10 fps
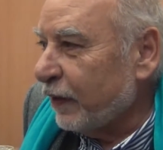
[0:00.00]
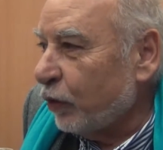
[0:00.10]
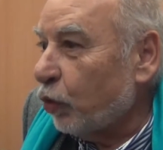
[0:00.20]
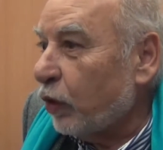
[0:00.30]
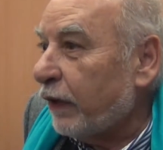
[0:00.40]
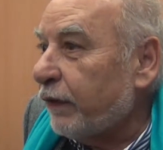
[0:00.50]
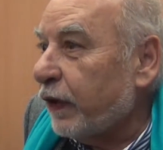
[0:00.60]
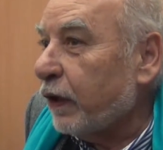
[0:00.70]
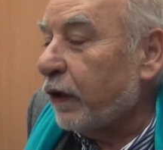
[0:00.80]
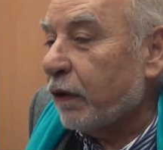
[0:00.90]
Nous, on
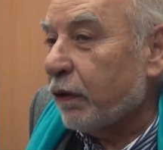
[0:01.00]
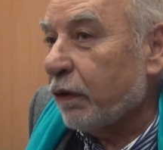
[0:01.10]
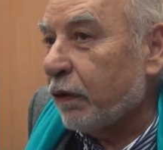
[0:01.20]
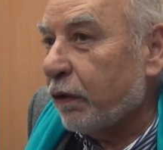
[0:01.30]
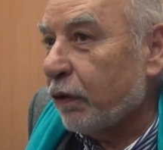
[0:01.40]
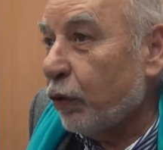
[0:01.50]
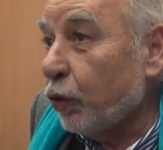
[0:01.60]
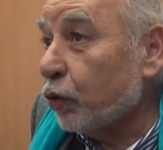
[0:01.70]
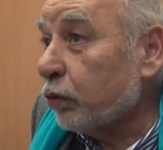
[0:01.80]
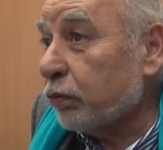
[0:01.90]
l'avait euh,
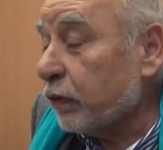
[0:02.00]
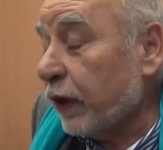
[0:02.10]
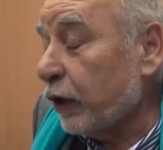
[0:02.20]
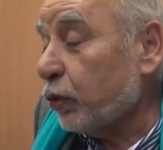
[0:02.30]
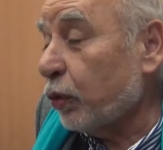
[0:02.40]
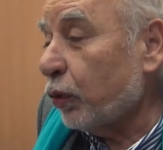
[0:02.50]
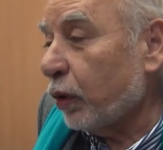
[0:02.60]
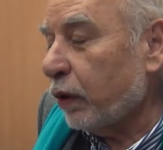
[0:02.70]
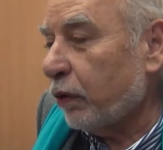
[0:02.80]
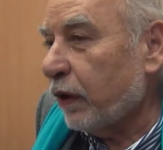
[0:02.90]
lu très tôt,
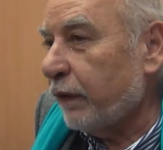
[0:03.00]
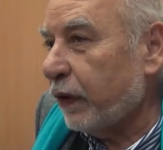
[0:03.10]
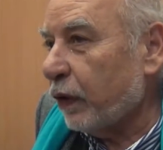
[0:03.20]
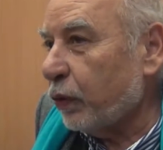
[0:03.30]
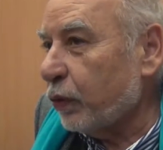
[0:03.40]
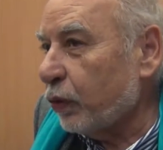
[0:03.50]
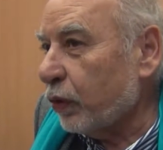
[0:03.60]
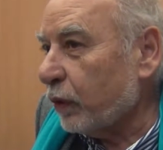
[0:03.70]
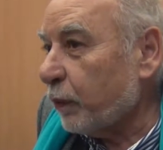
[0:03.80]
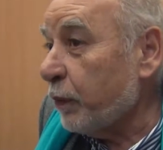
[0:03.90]
hein, on l'avait retenu
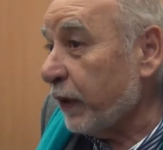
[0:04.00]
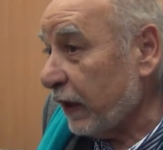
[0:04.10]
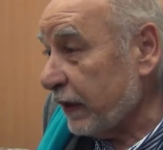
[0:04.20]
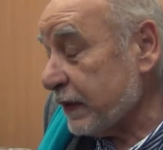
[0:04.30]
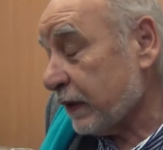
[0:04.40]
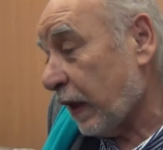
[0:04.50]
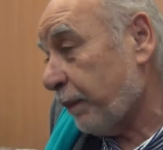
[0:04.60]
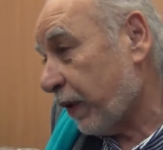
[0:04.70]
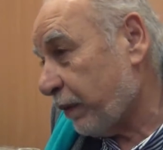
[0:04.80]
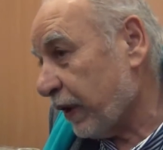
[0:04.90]
dans la première liste, qui a
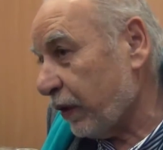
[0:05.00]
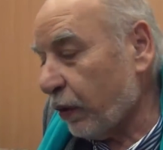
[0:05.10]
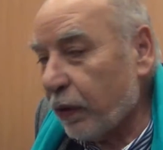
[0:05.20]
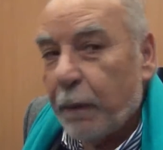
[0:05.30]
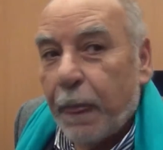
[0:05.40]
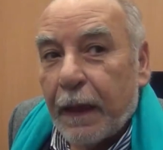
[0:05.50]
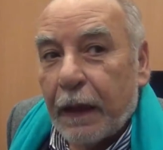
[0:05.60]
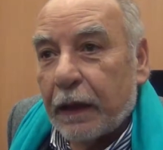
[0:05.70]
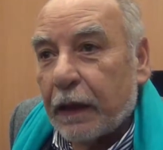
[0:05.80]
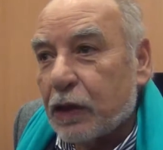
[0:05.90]
permis d'ailleurs
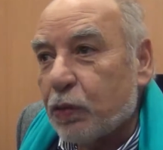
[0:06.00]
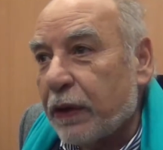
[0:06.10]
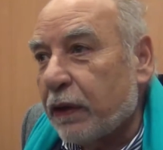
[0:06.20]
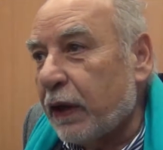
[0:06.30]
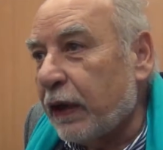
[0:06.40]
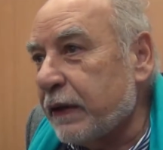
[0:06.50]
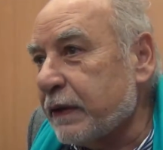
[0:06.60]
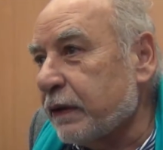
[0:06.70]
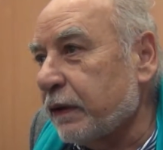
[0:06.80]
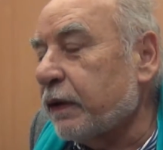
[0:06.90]
qu'il soit dans la
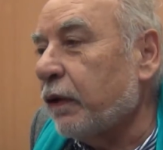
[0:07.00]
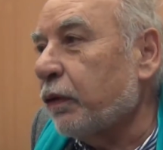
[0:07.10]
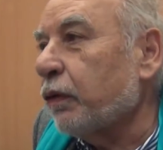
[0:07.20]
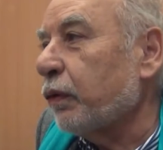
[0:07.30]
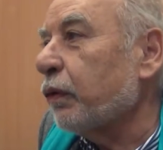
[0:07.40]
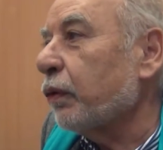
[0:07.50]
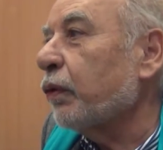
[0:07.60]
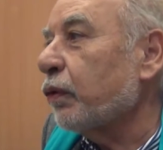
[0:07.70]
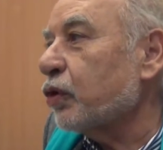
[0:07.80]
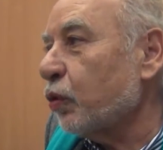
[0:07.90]
liste, dans
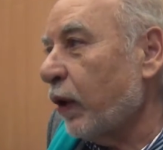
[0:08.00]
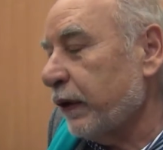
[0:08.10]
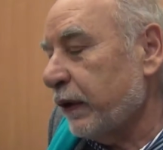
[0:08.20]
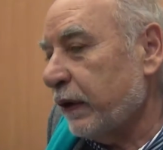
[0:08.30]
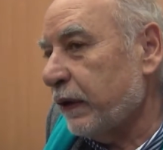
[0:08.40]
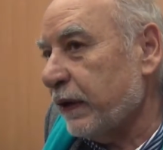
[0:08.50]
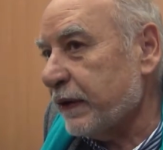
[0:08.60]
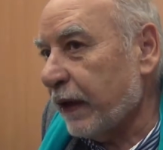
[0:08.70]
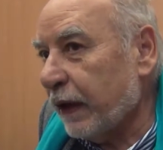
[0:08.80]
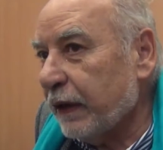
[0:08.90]
le, le choix des
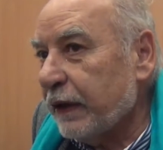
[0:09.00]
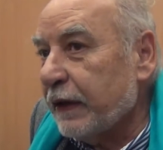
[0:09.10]
lycéens.